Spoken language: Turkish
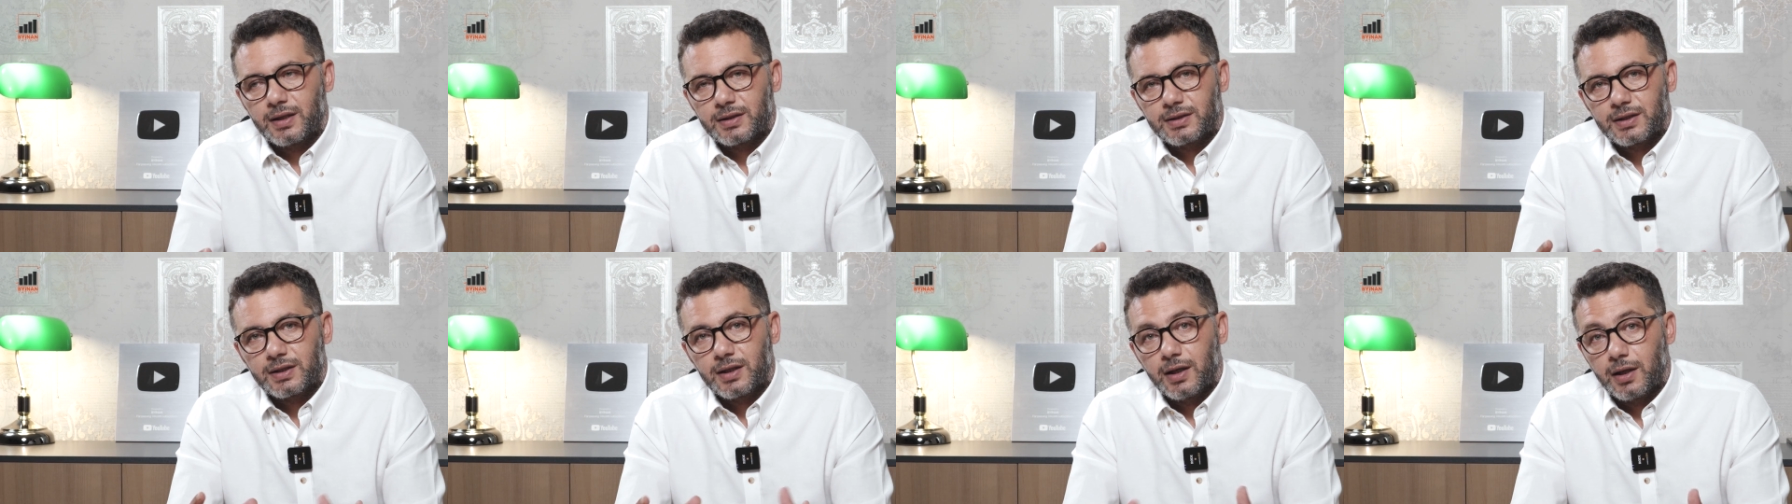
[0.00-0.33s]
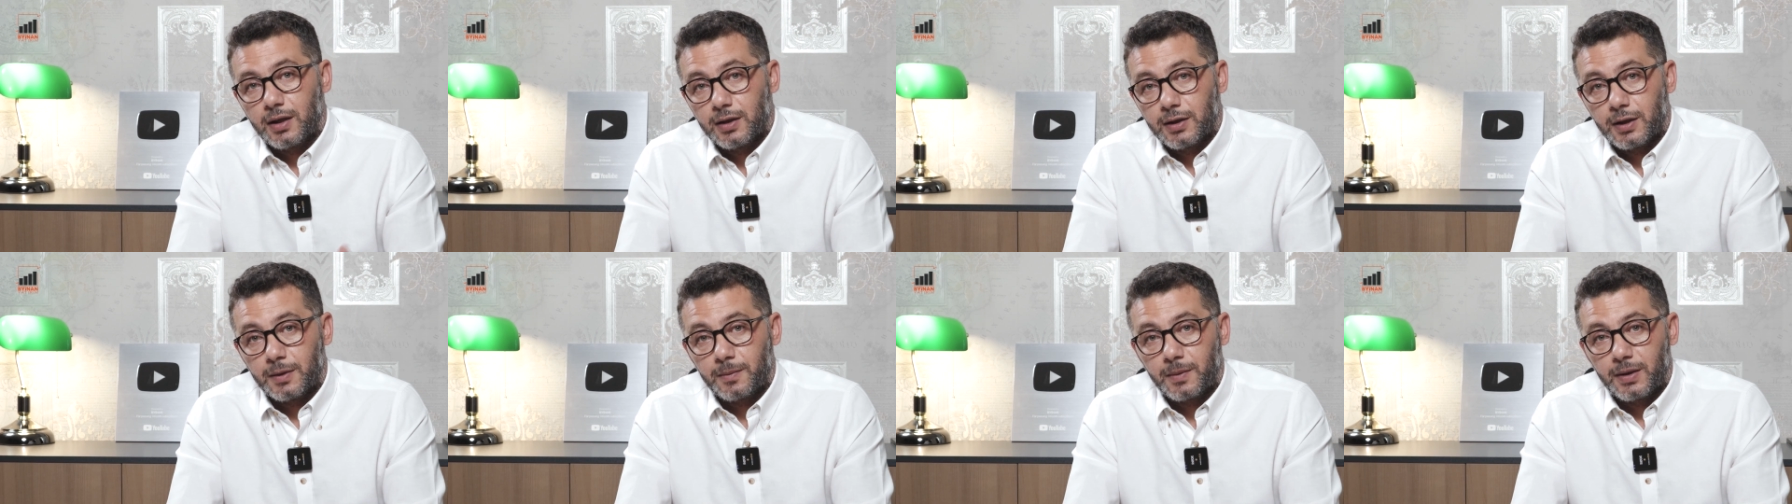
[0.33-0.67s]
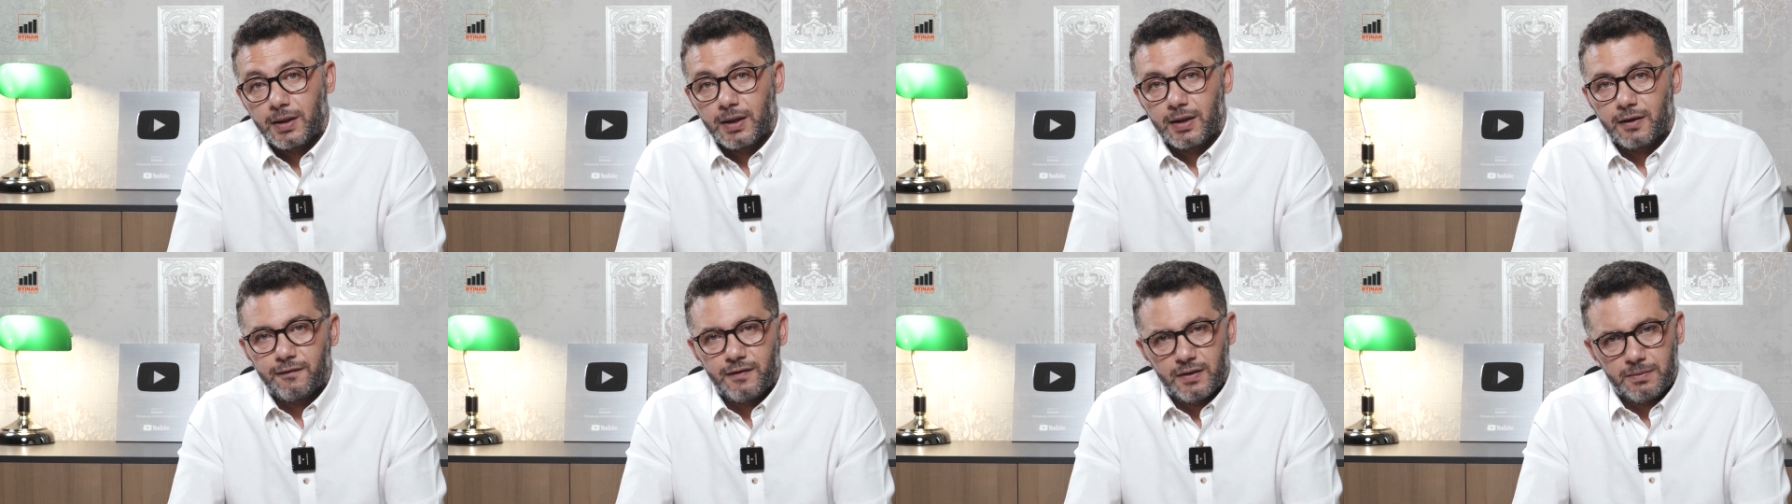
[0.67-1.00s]
artık
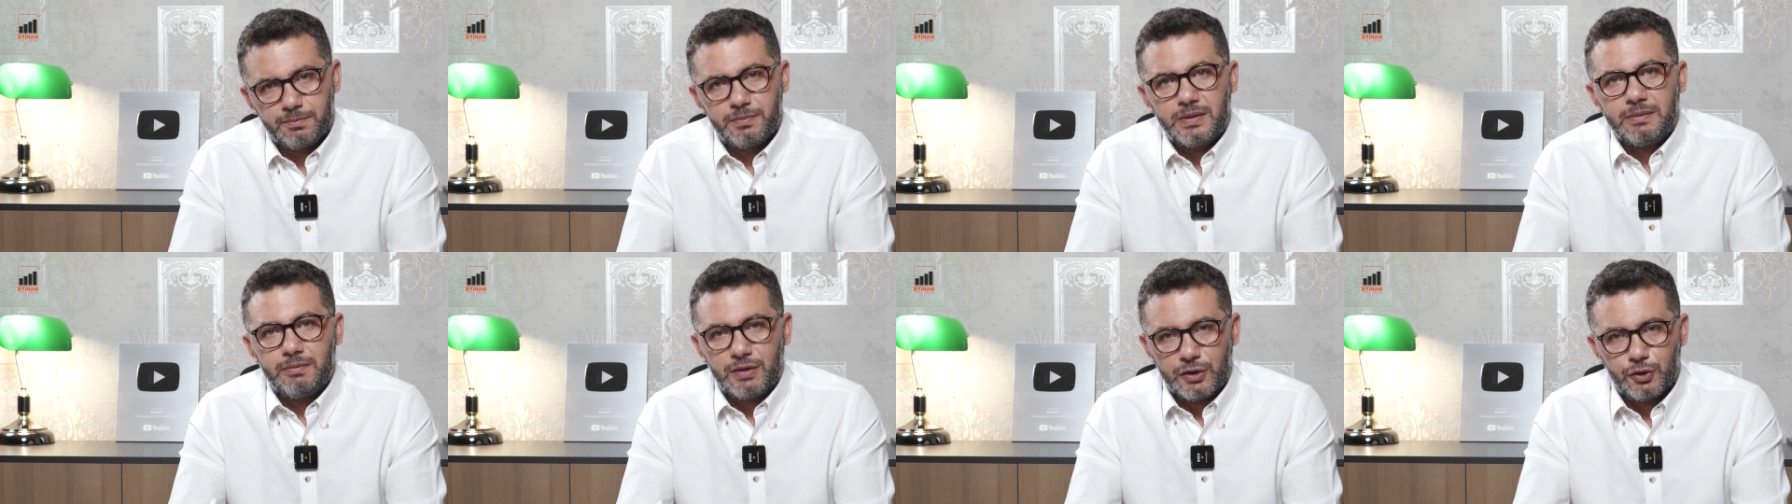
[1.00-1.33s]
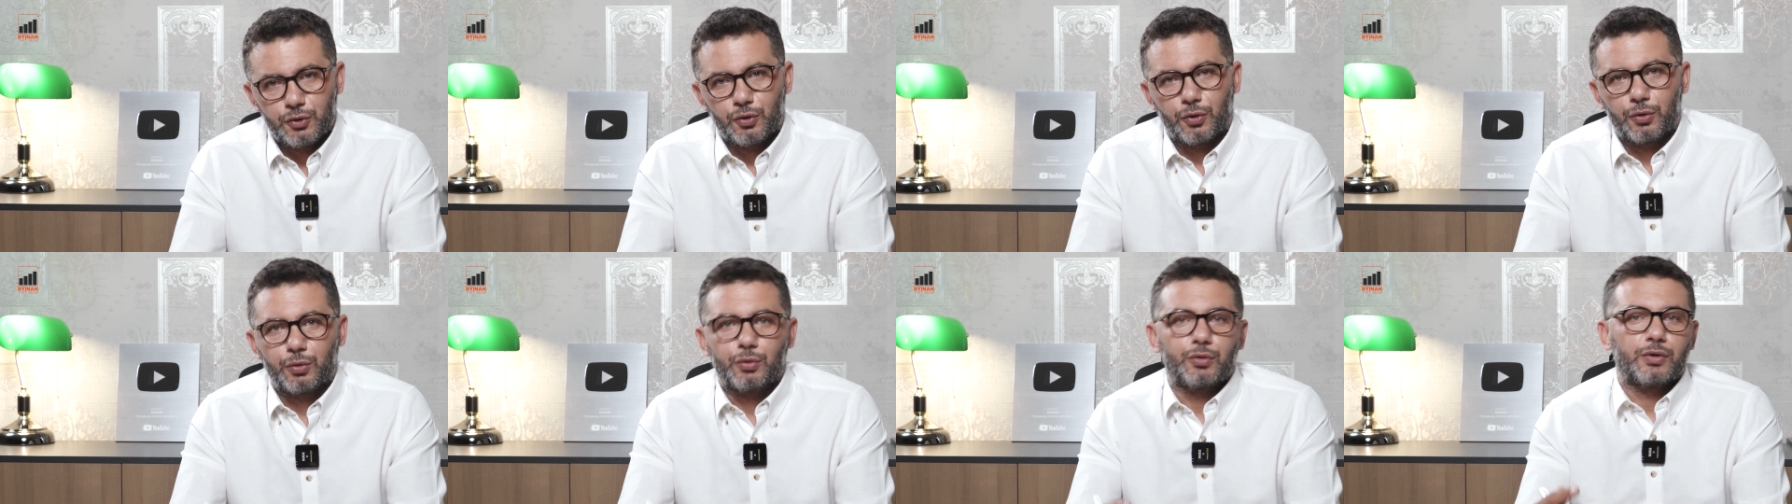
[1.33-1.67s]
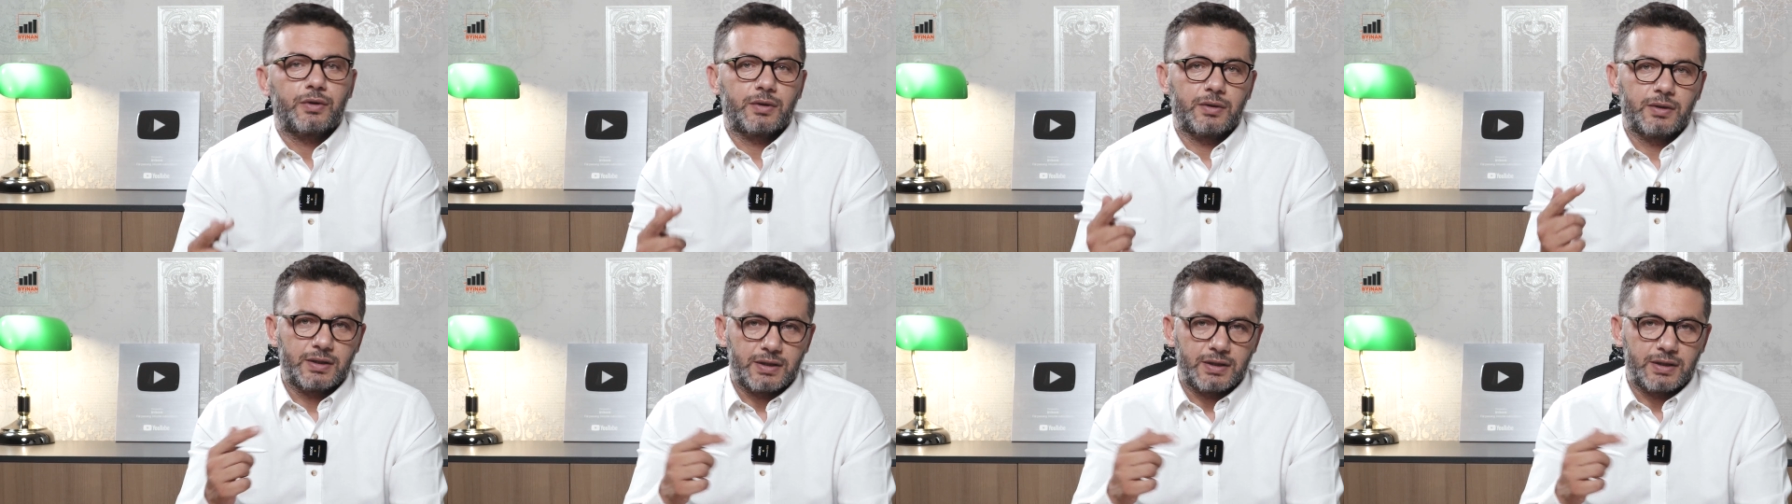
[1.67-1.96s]
ağlamaya ve 1 milyonluk